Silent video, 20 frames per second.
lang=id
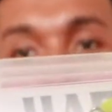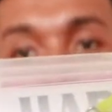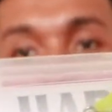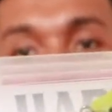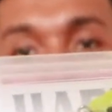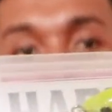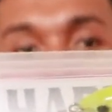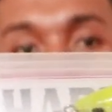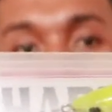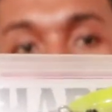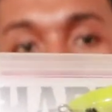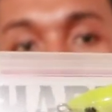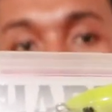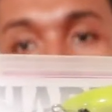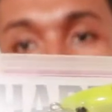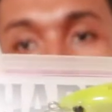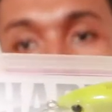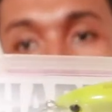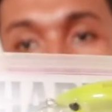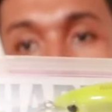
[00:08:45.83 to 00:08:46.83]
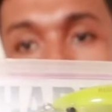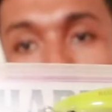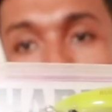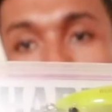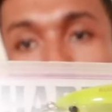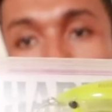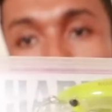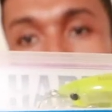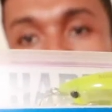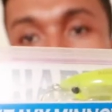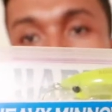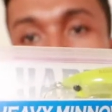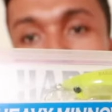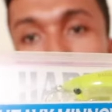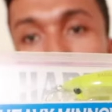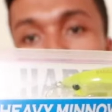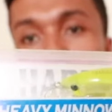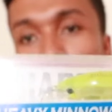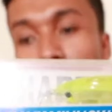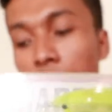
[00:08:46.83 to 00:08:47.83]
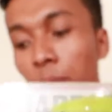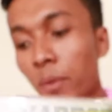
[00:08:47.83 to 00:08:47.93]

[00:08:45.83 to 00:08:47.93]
ya teman-teman ini LG Heavy